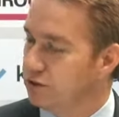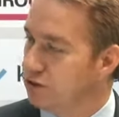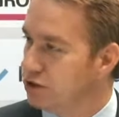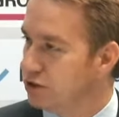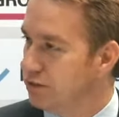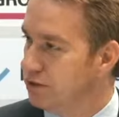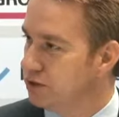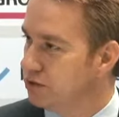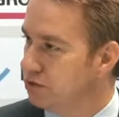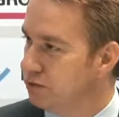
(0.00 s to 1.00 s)

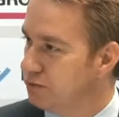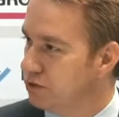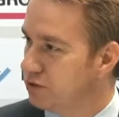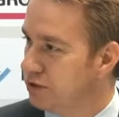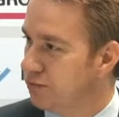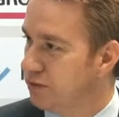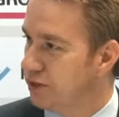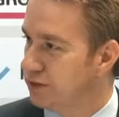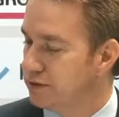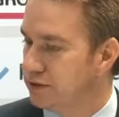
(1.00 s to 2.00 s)
Ultraschallmikroskopen
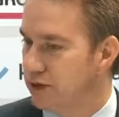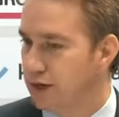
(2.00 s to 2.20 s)
zusammenhängt.